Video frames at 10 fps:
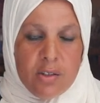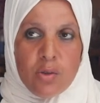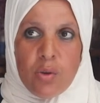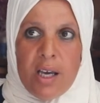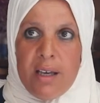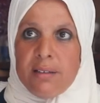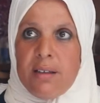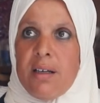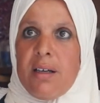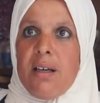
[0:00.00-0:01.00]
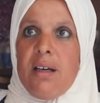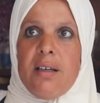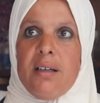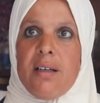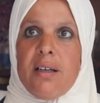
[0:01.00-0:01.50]
السوق هذا
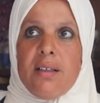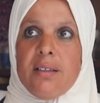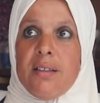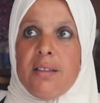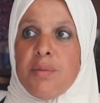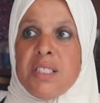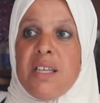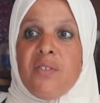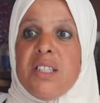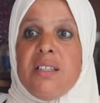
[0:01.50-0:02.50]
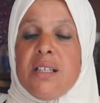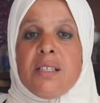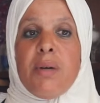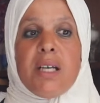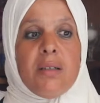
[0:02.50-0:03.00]
راه راه بزاف
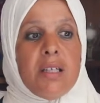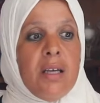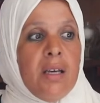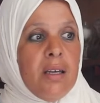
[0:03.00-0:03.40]
الناس باقي